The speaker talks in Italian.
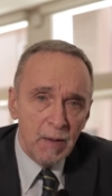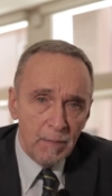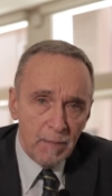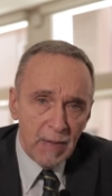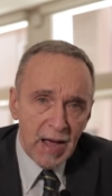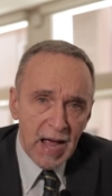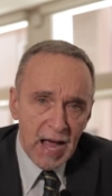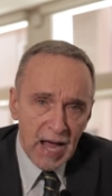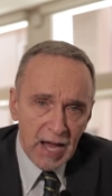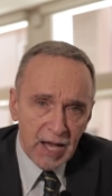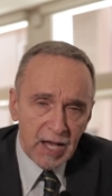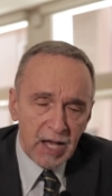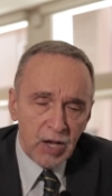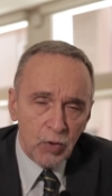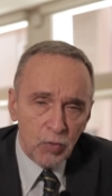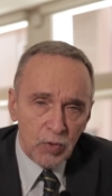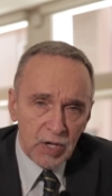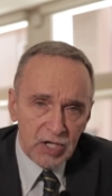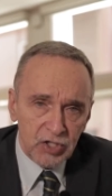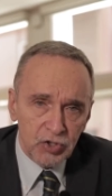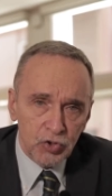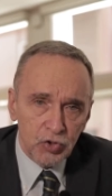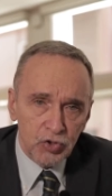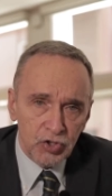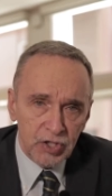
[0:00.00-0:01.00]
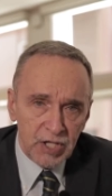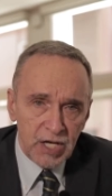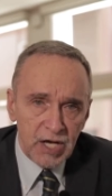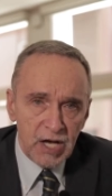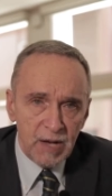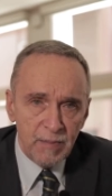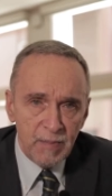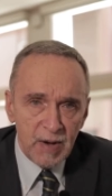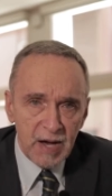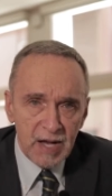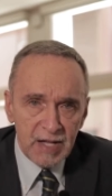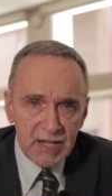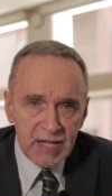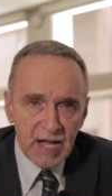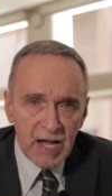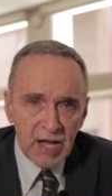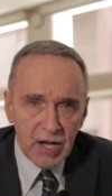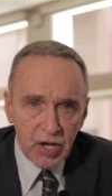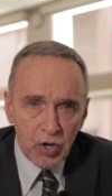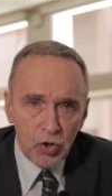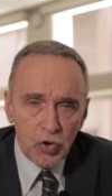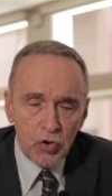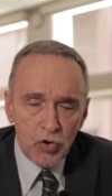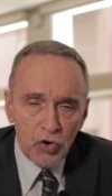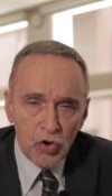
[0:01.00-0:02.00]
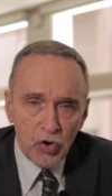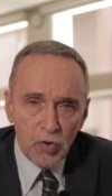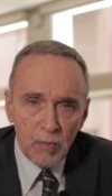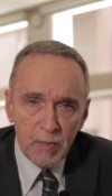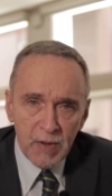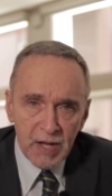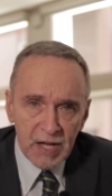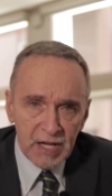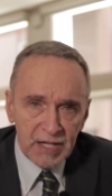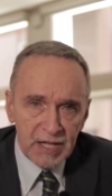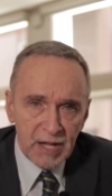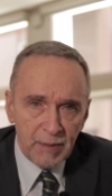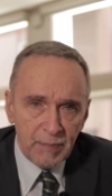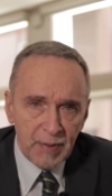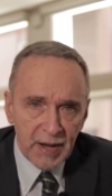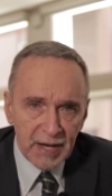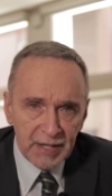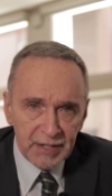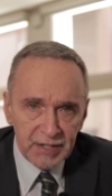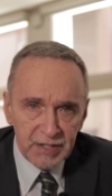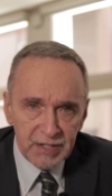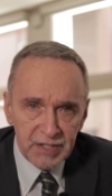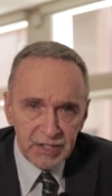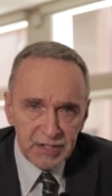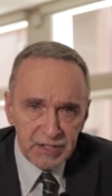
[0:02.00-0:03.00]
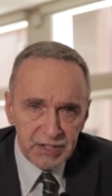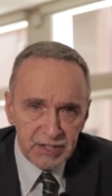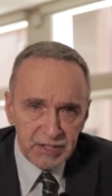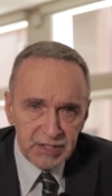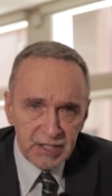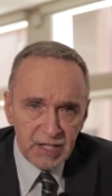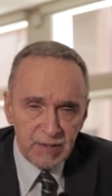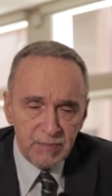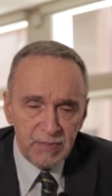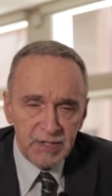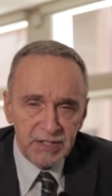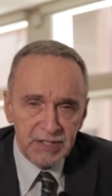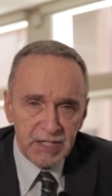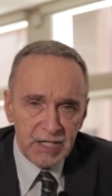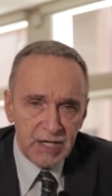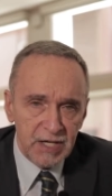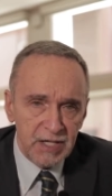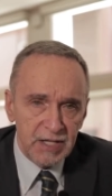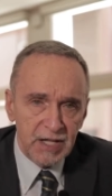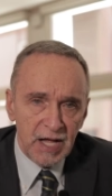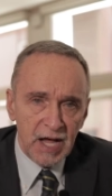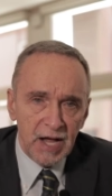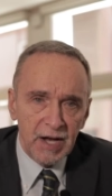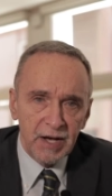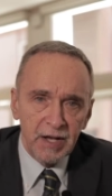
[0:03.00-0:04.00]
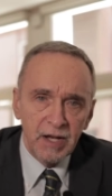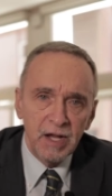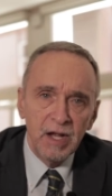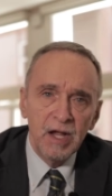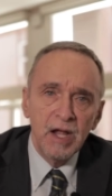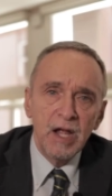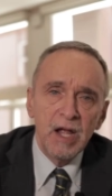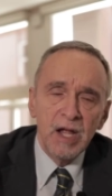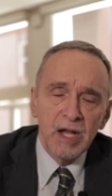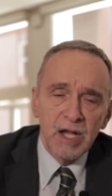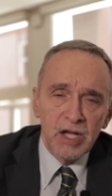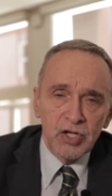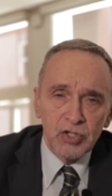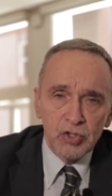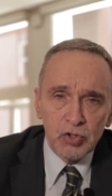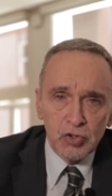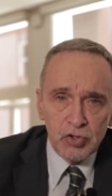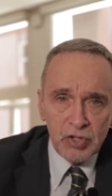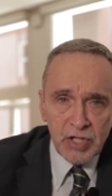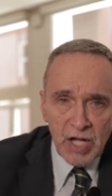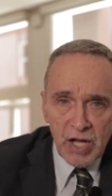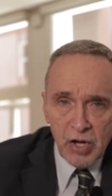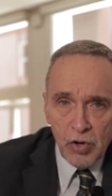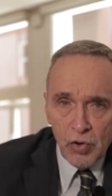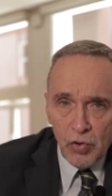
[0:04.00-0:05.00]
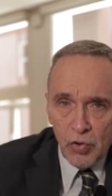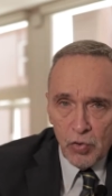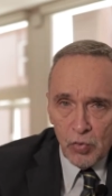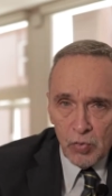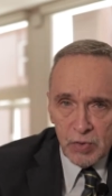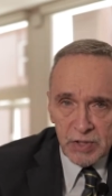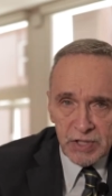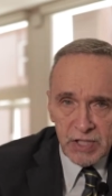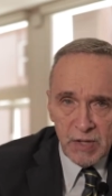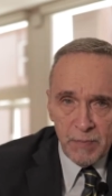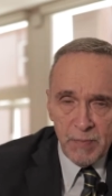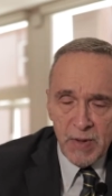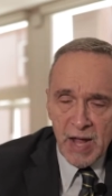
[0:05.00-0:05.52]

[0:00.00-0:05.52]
ma anche una sostenibilità economica da parte di sistemi sanitari che sostengono questi